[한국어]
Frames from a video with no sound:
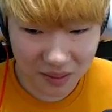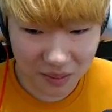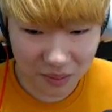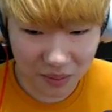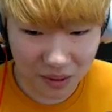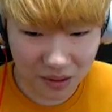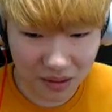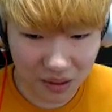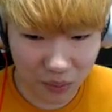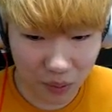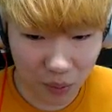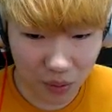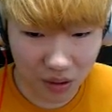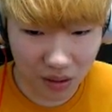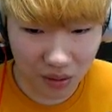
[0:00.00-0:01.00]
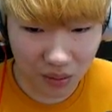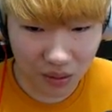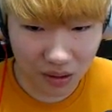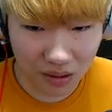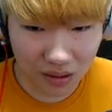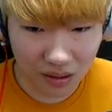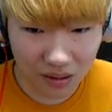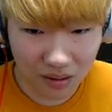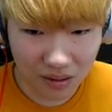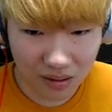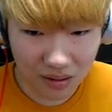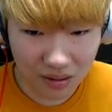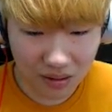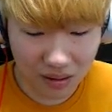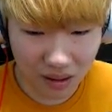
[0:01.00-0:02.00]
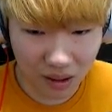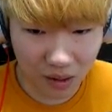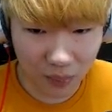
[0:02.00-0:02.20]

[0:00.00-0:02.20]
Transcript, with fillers: 뭐야, 근데 왜 올라간 거야? 아, 이거